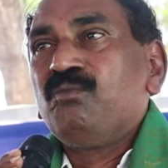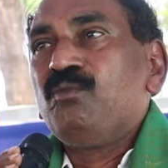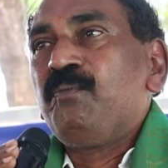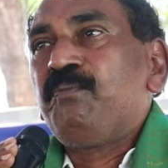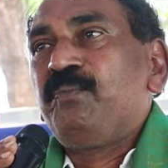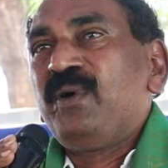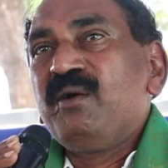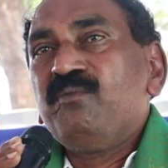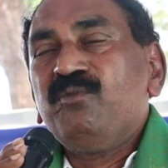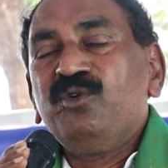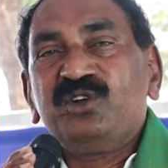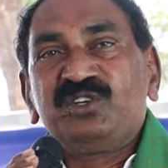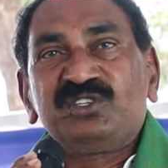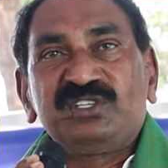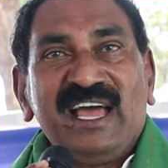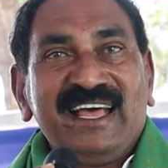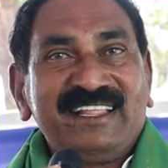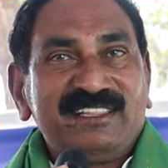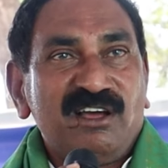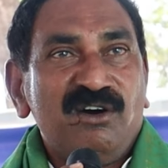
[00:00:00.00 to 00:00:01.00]
ముప్పై మూడు
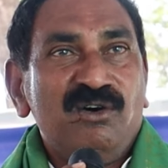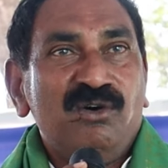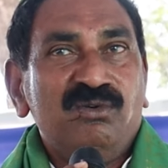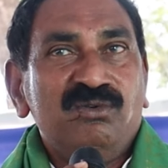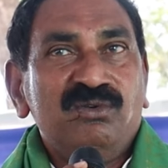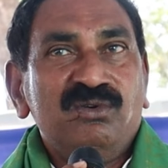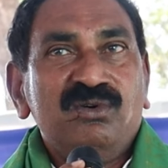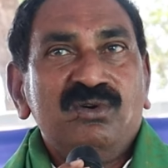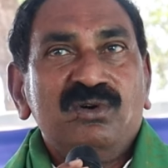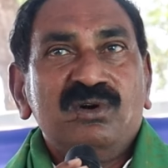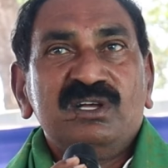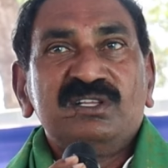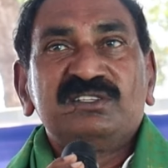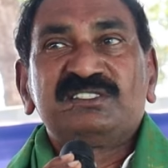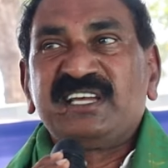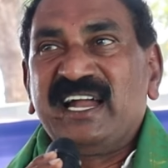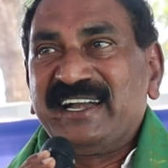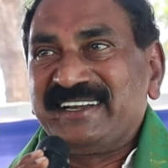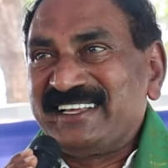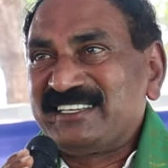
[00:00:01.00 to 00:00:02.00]
శాతం
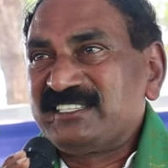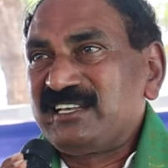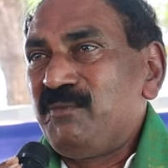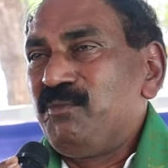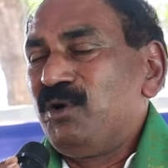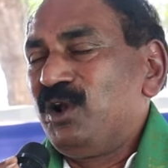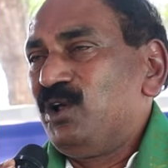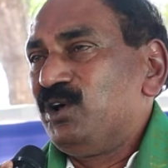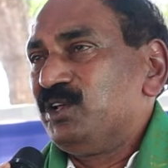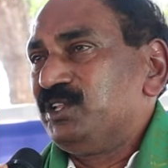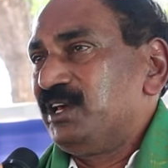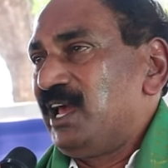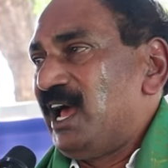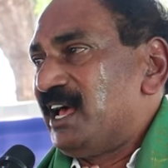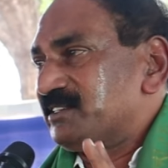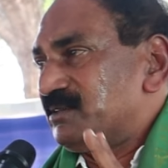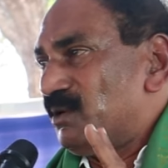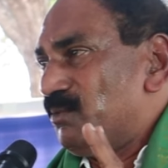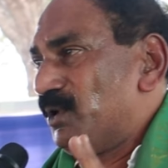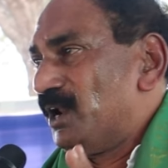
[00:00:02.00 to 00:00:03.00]
చట్టసభలోది
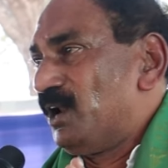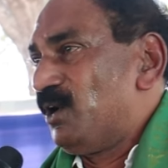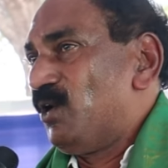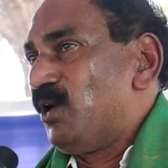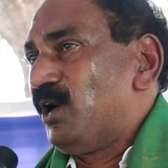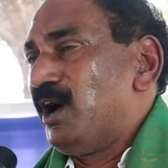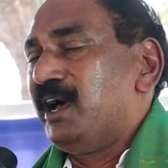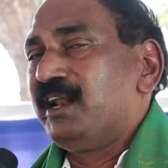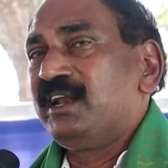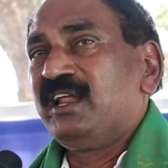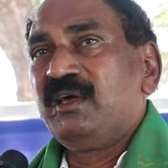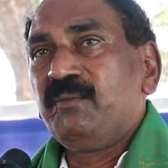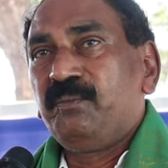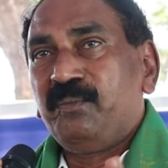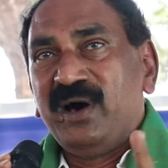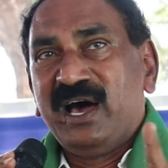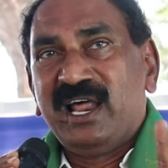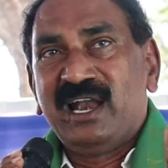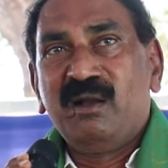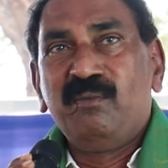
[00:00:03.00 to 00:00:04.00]
అసెంబ్లీలో కానీ
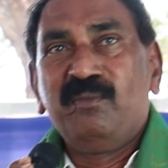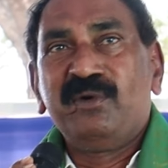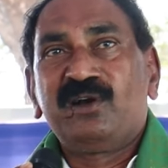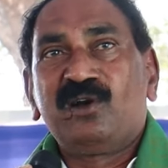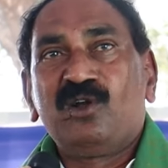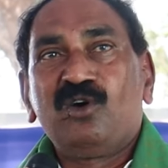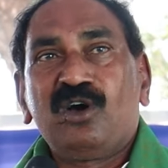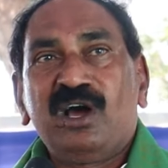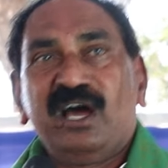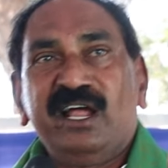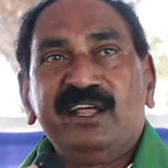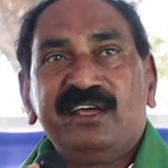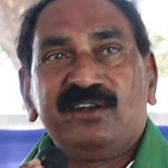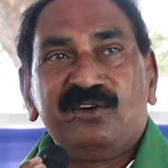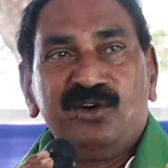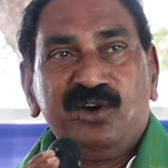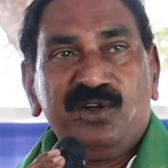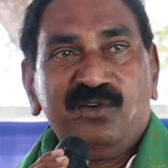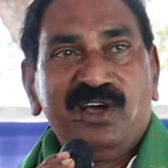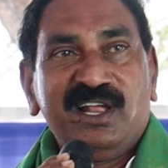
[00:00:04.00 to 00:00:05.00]
పార్లమెంట్లో కానీ
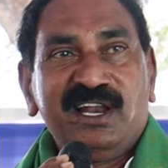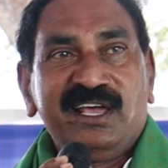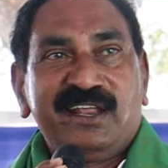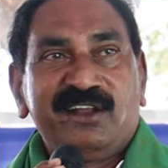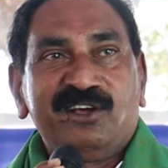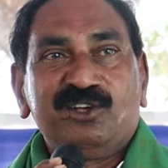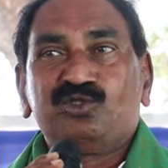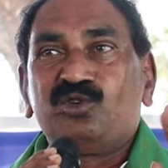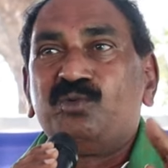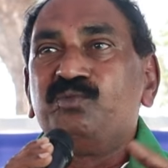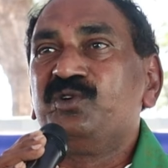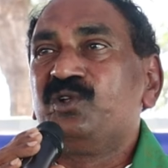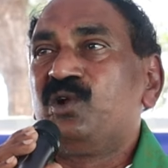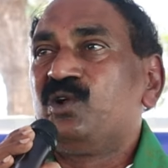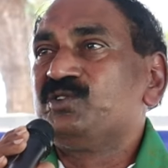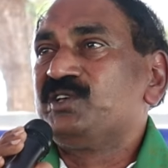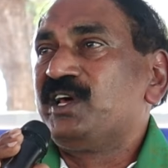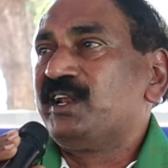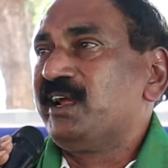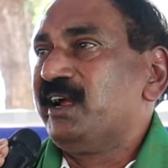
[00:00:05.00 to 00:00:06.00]
రెండు వేల ఇరవై
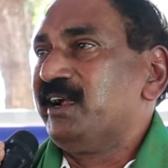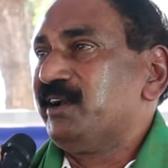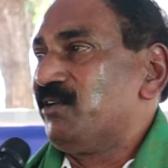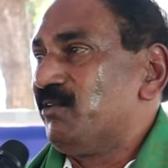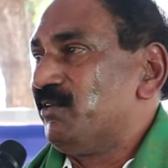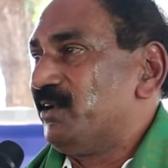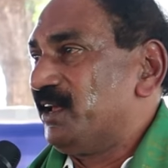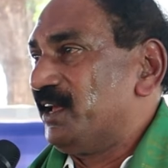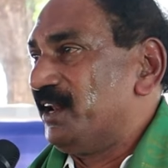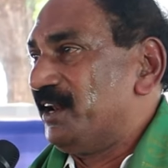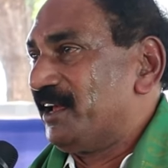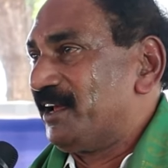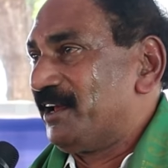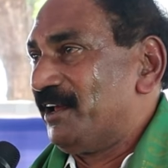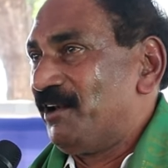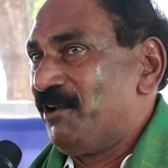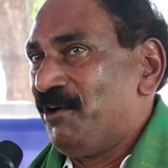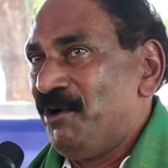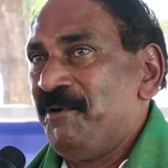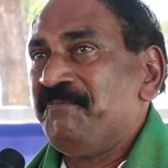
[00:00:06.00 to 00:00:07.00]
తొమ్మిదిలో జరిగేటువంటి
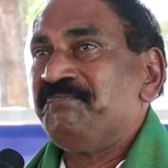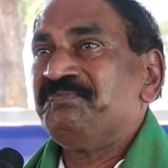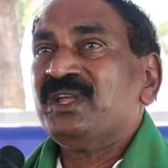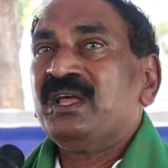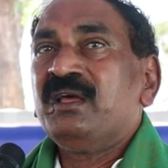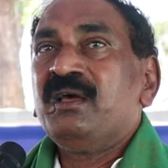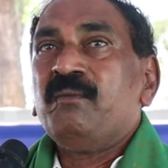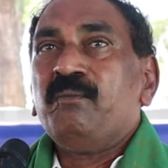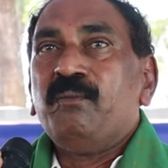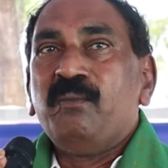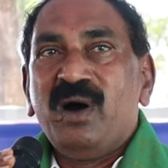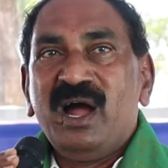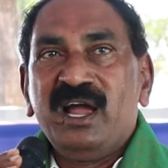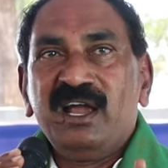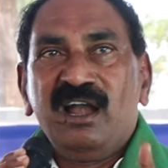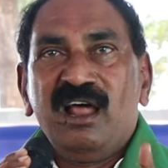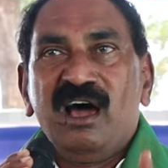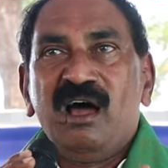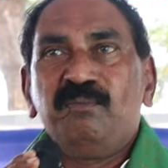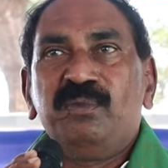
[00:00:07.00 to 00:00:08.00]
ఎన్నికల్లో
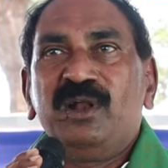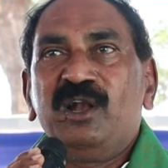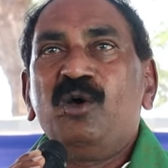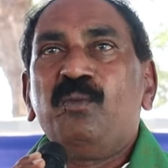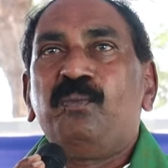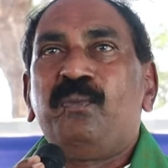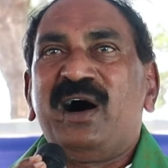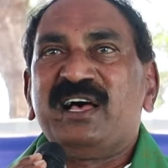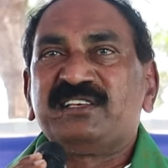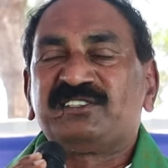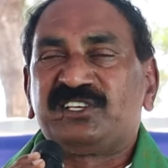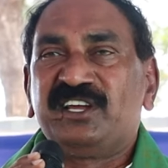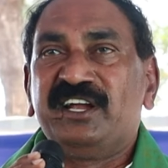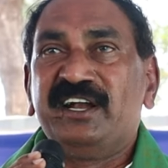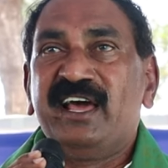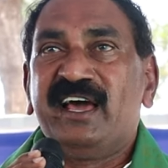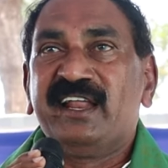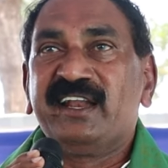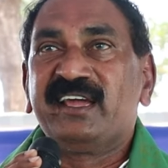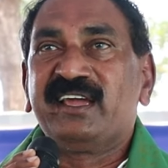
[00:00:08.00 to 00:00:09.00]
మహిళా బిల్లు పాస్
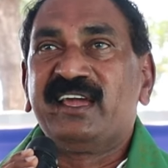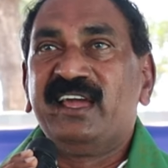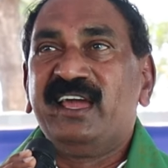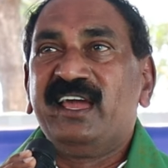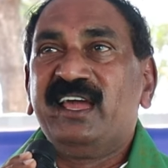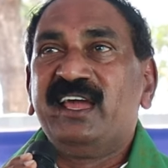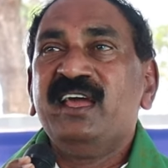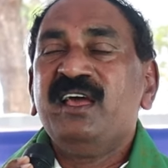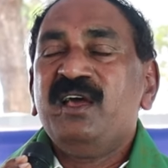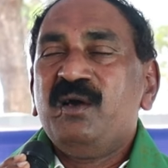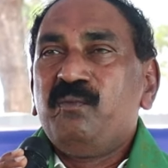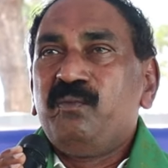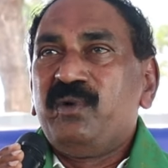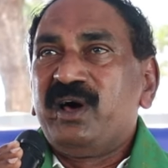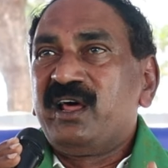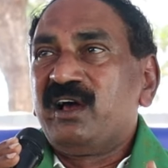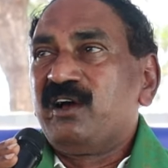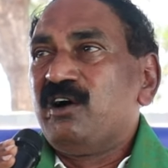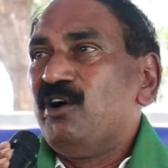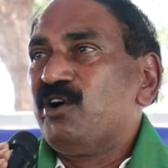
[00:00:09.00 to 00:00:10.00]
చేయడానికి
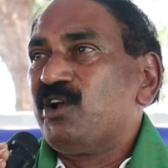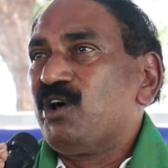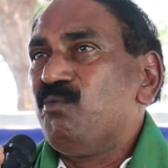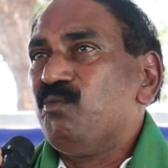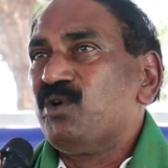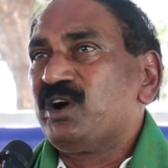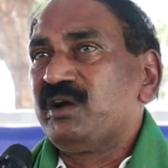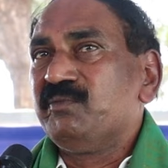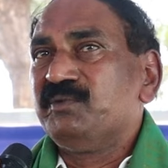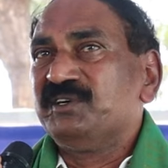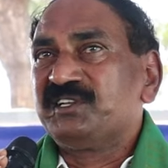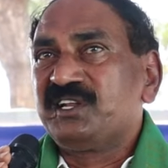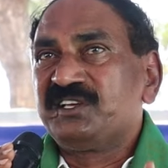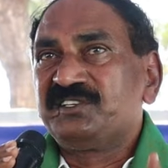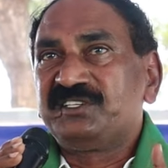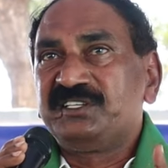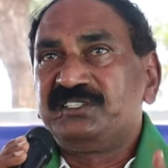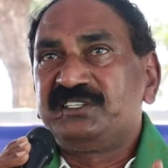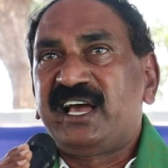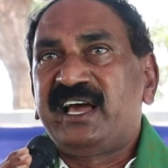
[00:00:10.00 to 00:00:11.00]
మన గౌరవ ముఖ్యమంత్రి
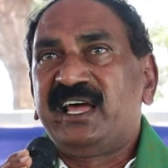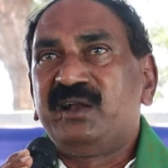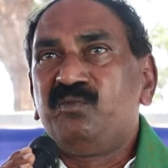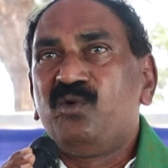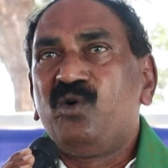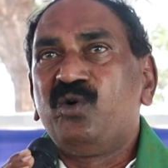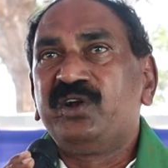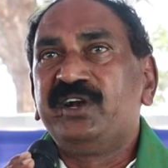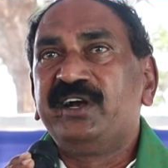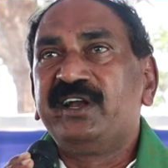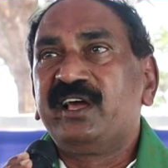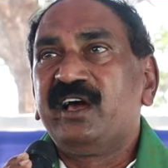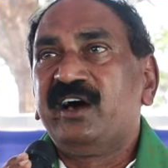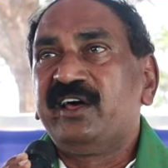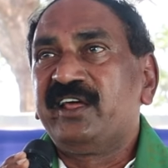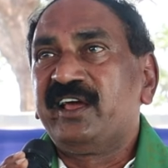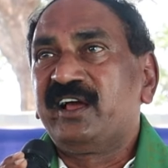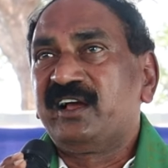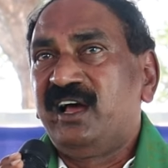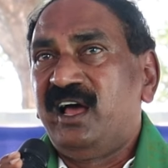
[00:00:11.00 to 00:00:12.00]
శ్రీ జగన్మోహన్ రెడ్డి
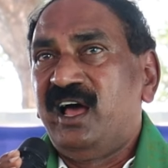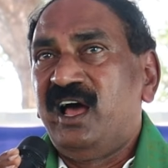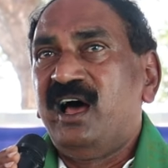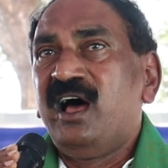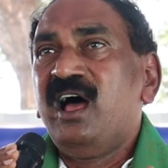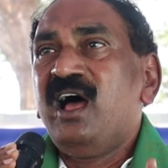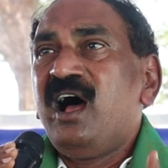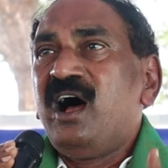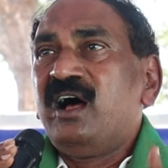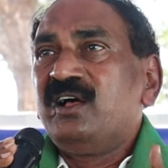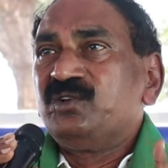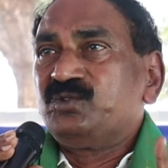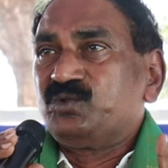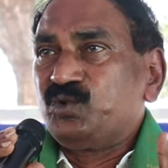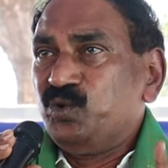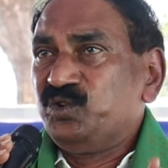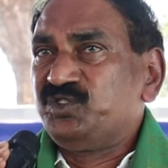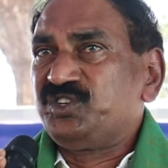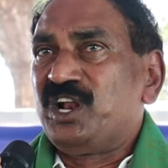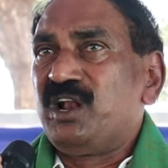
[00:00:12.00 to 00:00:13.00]
గారి యొక్క
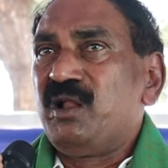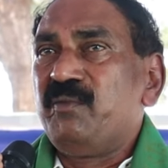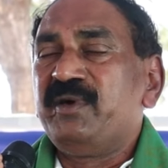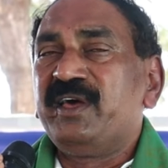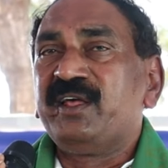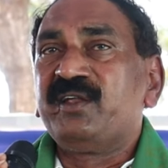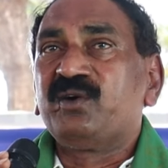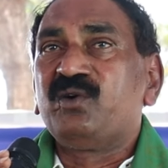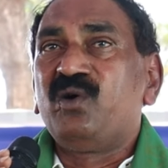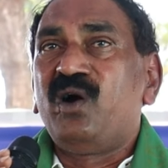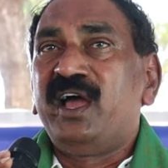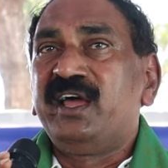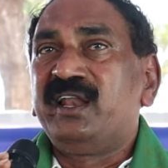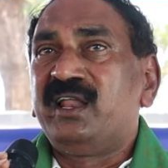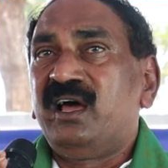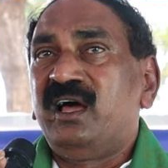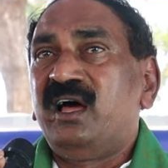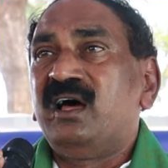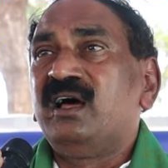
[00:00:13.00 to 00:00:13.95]
సూచనల మేరకు ఆయన